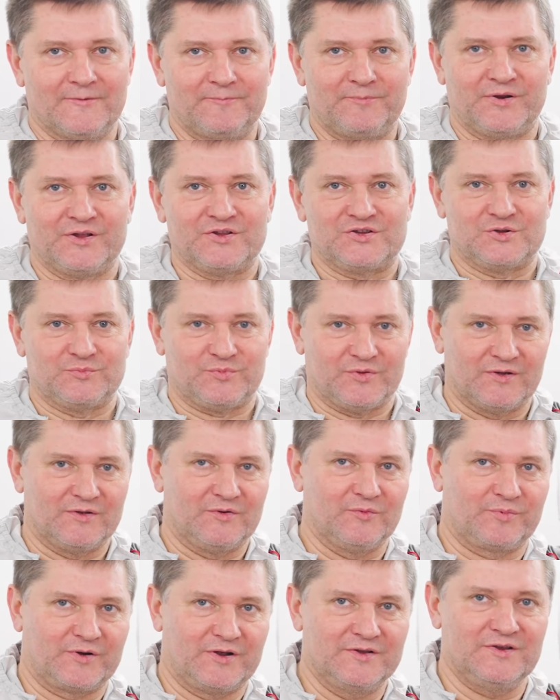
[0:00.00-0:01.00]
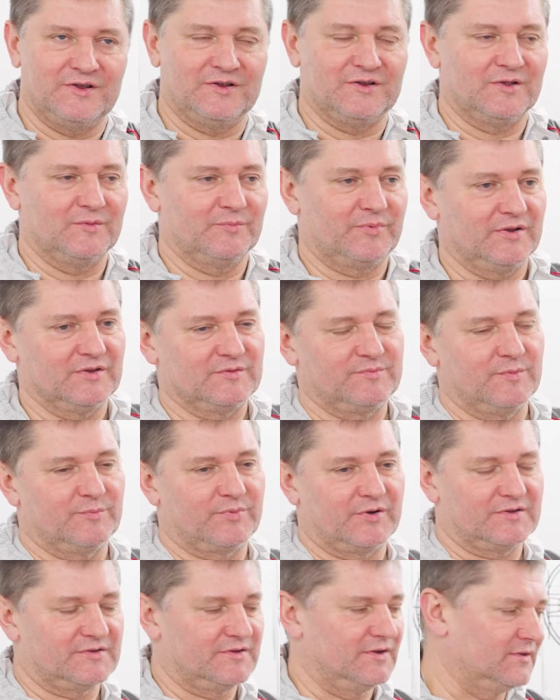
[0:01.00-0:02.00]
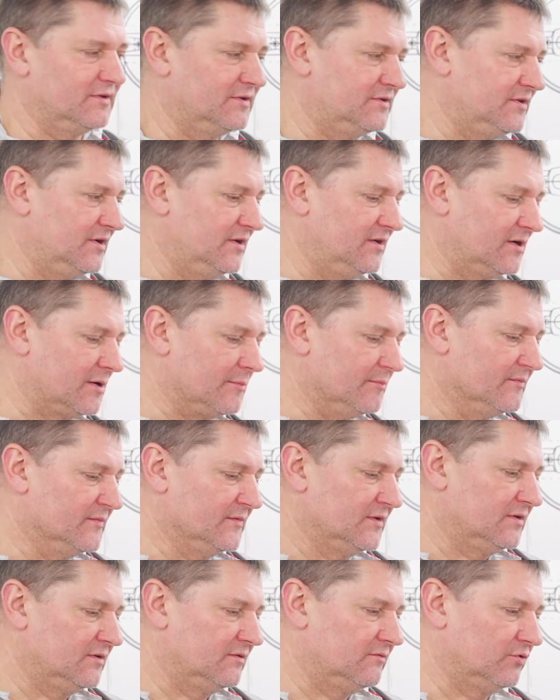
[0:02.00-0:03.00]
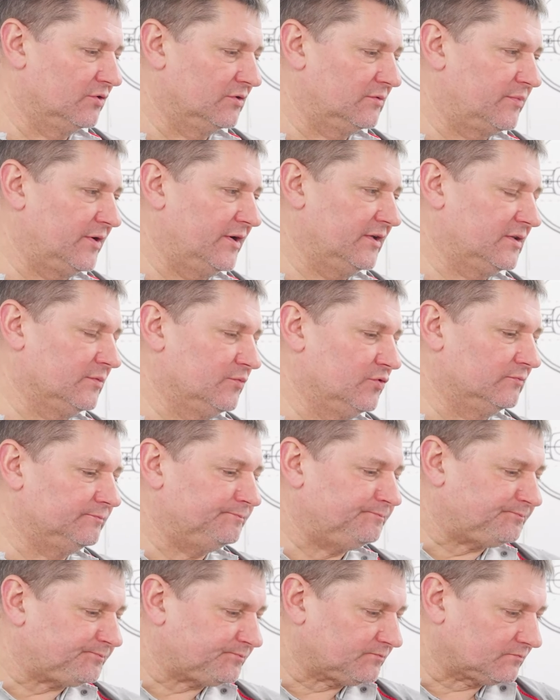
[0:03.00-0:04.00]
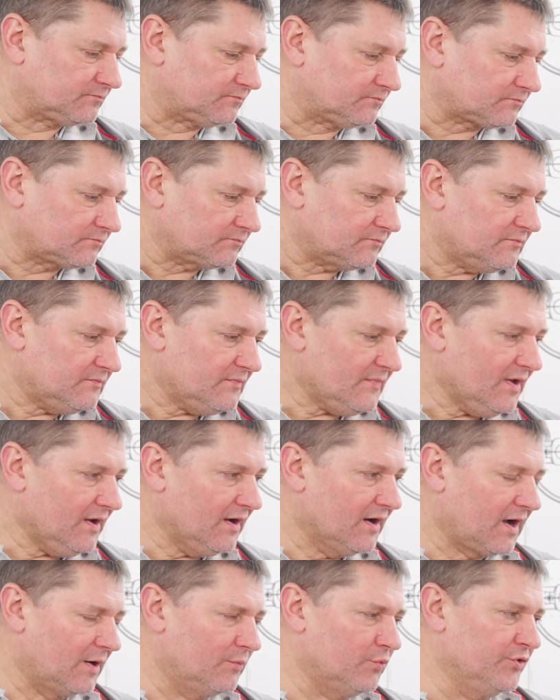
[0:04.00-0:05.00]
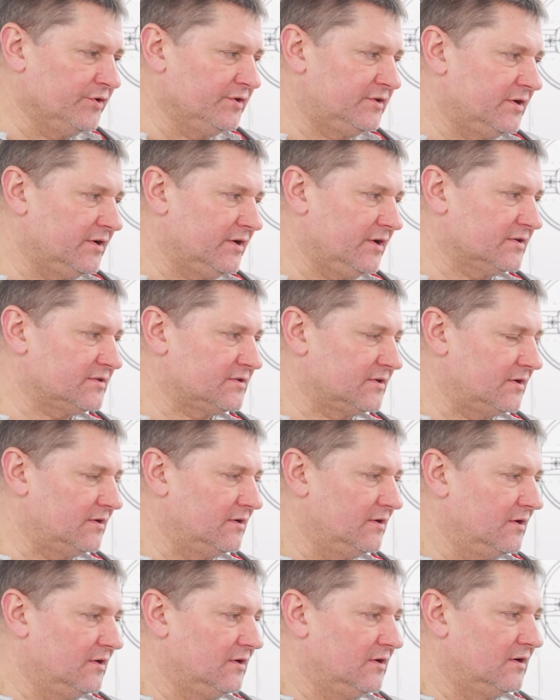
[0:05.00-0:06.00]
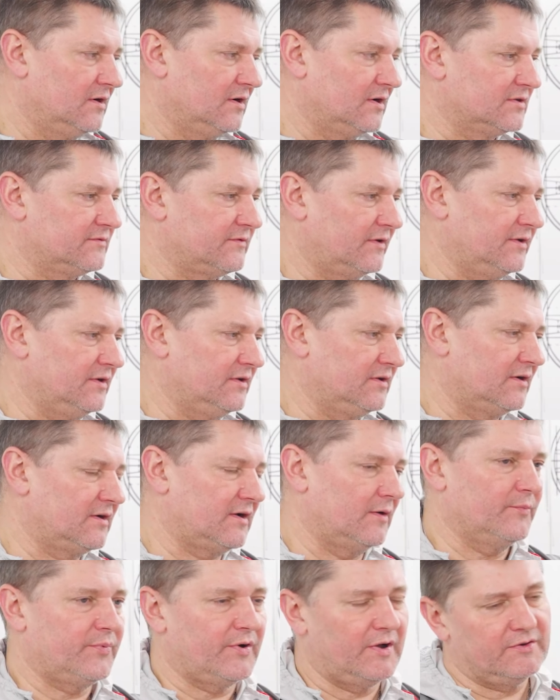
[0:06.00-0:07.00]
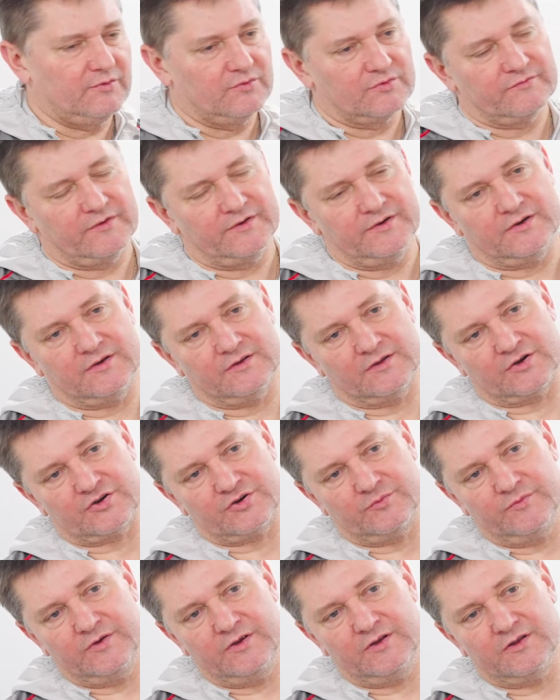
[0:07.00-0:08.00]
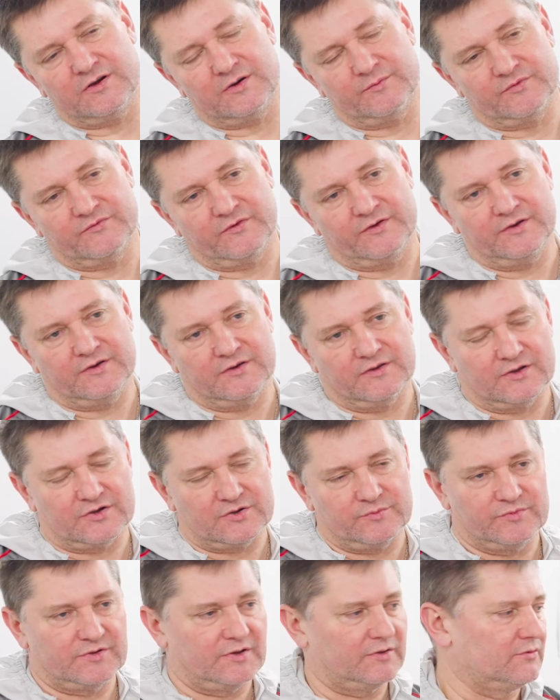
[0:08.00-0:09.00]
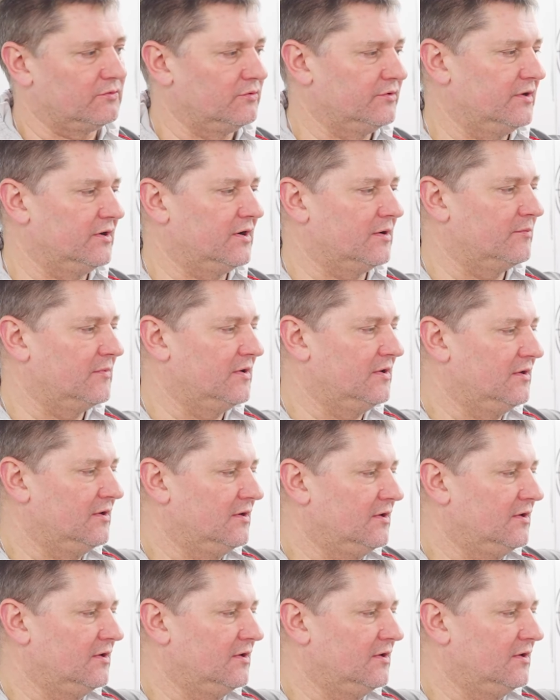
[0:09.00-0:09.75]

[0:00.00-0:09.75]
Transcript: Я в принципе говорю про деньги, в принципе про ценность денег. Вот, поэтому, кому интересно, а, звоните в компанию, звоните нашим дилерам, звоните нашим сотрудникам,